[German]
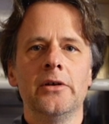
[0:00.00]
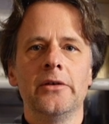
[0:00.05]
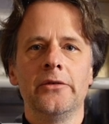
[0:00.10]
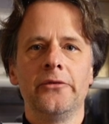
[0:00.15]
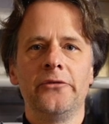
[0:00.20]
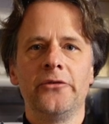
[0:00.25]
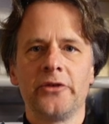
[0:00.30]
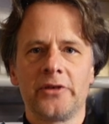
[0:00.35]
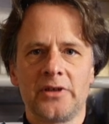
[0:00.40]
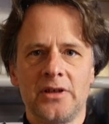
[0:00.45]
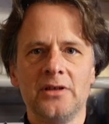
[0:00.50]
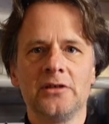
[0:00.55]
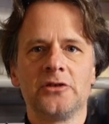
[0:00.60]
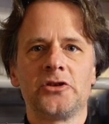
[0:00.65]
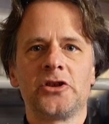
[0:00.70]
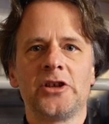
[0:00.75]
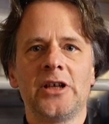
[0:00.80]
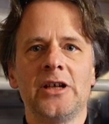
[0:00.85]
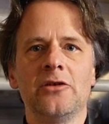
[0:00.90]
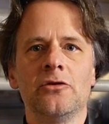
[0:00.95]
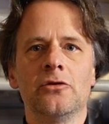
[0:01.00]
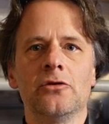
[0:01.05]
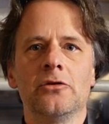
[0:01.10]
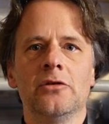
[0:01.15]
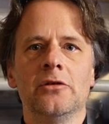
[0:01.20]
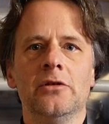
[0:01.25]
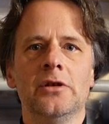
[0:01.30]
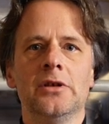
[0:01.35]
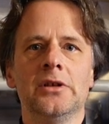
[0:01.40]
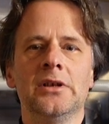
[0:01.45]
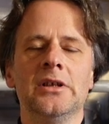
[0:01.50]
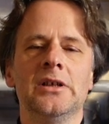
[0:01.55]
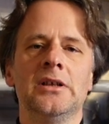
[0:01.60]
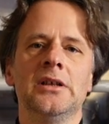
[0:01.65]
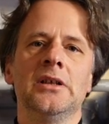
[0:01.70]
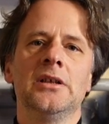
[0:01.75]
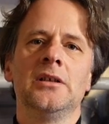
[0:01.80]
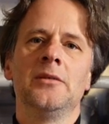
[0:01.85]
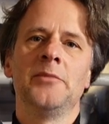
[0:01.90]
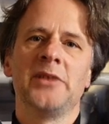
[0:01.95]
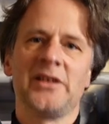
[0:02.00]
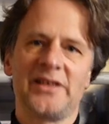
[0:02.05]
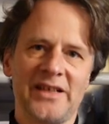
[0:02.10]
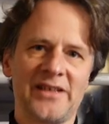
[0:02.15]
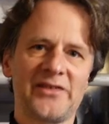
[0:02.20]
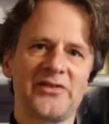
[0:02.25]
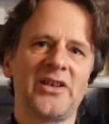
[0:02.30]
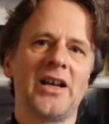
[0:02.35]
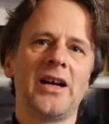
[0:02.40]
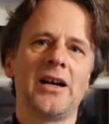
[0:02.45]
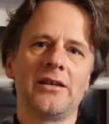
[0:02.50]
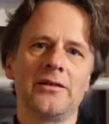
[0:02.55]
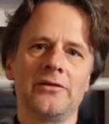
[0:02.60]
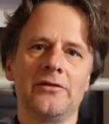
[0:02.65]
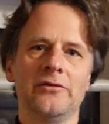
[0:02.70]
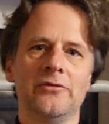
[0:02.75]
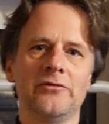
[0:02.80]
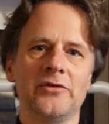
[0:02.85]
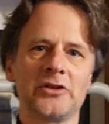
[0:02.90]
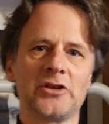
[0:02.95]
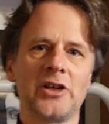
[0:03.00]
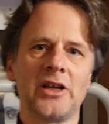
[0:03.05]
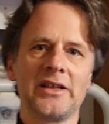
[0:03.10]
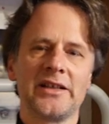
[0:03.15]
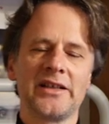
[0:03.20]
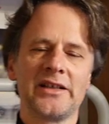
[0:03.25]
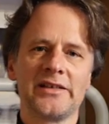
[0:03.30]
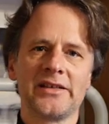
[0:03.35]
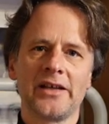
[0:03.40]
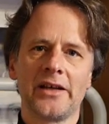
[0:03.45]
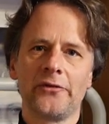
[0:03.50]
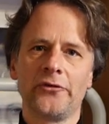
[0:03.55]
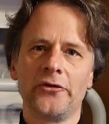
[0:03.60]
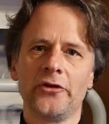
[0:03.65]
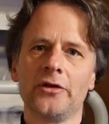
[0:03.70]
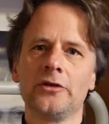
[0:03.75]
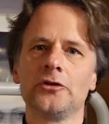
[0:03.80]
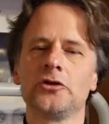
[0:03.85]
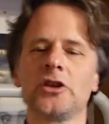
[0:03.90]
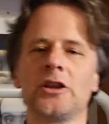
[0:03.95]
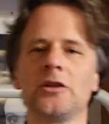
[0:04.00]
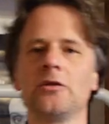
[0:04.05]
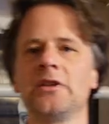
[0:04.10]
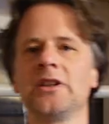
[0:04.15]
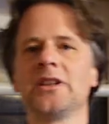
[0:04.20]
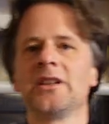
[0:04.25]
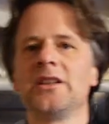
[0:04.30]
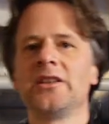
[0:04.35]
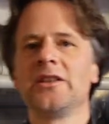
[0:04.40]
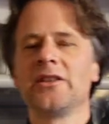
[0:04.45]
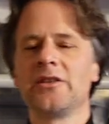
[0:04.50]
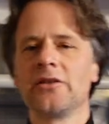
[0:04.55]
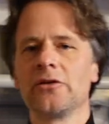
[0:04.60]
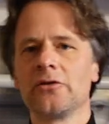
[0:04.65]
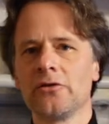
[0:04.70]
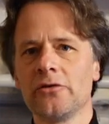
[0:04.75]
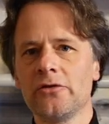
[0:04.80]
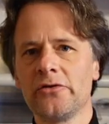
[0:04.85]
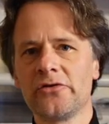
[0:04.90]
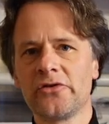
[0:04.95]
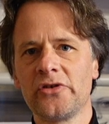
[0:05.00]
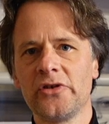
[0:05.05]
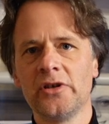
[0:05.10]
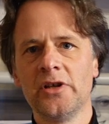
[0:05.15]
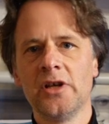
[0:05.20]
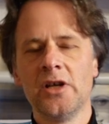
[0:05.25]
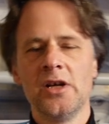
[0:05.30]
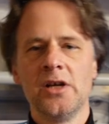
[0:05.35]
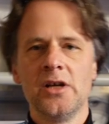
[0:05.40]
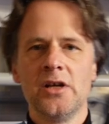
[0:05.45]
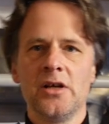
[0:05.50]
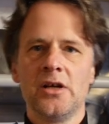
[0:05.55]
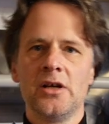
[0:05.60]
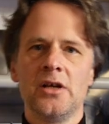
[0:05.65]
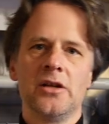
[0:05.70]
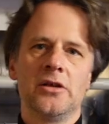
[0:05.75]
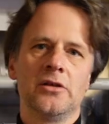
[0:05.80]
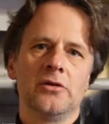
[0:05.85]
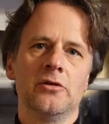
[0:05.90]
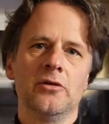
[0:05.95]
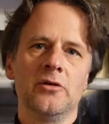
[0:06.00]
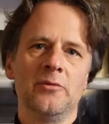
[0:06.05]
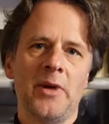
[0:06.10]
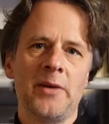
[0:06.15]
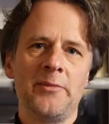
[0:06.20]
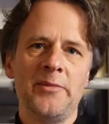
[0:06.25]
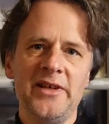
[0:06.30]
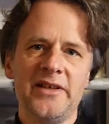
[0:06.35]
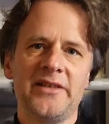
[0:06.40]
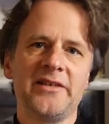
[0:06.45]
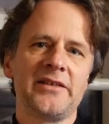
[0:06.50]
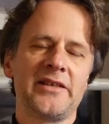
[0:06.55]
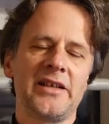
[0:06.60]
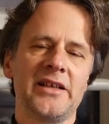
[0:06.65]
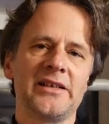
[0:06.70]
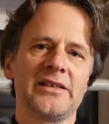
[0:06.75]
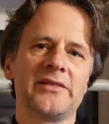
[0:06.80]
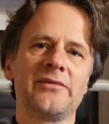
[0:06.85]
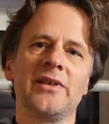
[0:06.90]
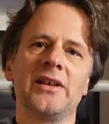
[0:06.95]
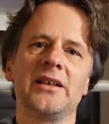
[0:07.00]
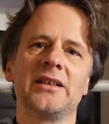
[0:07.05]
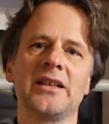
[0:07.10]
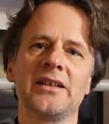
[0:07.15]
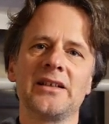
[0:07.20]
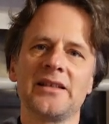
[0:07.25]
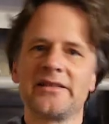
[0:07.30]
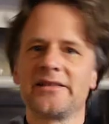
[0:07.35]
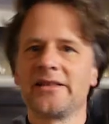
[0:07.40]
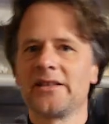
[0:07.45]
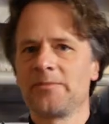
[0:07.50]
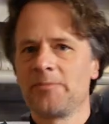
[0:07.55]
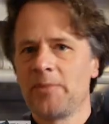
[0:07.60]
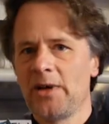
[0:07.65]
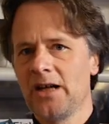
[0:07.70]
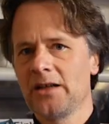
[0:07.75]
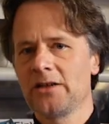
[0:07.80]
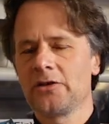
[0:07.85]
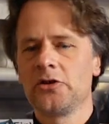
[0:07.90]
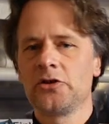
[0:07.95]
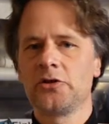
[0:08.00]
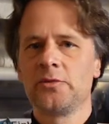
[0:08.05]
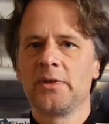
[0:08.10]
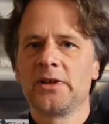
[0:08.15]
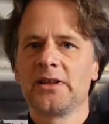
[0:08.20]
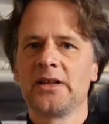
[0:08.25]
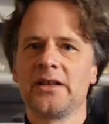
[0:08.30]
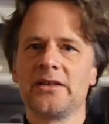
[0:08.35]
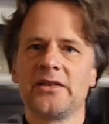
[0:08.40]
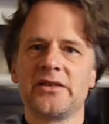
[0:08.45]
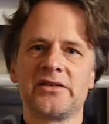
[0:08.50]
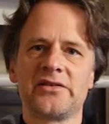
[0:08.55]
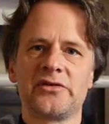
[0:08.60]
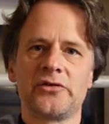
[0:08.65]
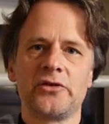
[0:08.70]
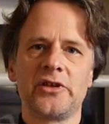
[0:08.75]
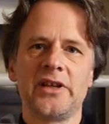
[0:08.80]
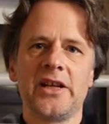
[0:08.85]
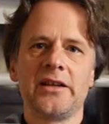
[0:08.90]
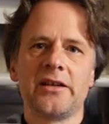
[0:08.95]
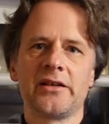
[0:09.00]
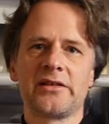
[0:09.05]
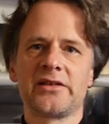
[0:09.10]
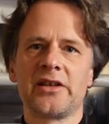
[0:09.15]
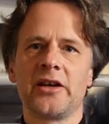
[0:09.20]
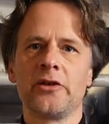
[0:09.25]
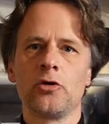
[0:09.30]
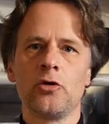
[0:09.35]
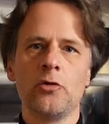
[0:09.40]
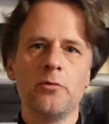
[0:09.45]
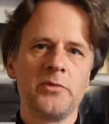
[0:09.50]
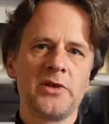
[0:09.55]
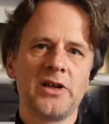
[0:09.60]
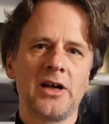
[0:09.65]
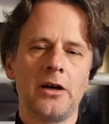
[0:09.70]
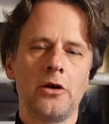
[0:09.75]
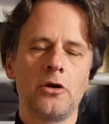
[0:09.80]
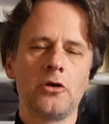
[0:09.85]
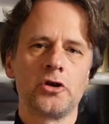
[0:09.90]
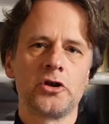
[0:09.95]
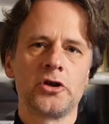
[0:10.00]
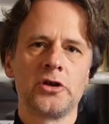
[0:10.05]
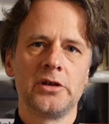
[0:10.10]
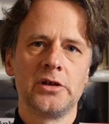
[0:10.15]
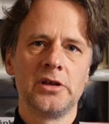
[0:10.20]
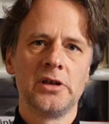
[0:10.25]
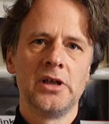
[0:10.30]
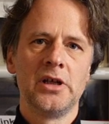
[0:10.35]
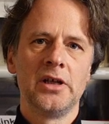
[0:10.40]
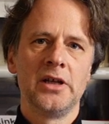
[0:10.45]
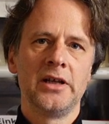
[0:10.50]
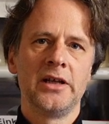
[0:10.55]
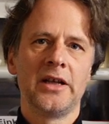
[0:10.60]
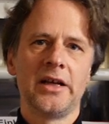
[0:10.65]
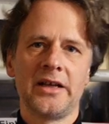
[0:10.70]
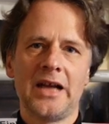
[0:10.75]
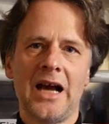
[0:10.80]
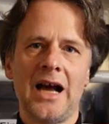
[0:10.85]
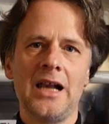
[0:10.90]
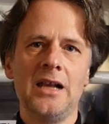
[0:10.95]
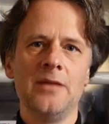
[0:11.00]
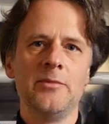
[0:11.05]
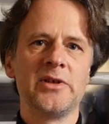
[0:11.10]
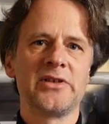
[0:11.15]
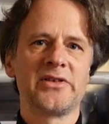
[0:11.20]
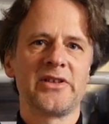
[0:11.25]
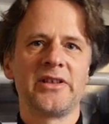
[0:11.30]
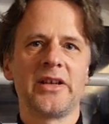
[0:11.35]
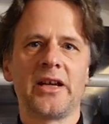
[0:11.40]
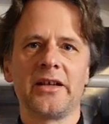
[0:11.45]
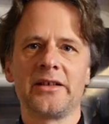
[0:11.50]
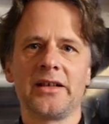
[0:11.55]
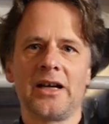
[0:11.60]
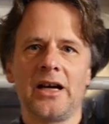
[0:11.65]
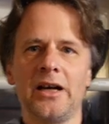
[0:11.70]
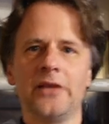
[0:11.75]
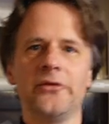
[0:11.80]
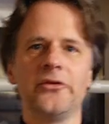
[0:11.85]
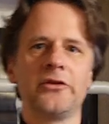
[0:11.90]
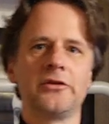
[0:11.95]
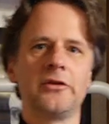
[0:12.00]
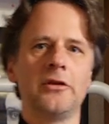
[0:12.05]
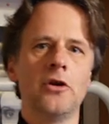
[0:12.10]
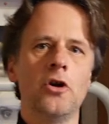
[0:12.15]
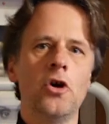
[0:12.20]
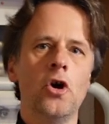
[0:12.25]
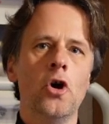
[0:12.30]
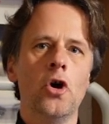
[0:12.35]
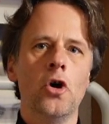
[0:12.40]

Viertelcello. Mit sechs Jahren wahrscheinlich ist ein Viertelcello die richtige Größe. Und man mietet es, weil dann ist es praktisch. Man kann es zu jeder Zeit umtauschen in ein halbes, in ein Dreiviertel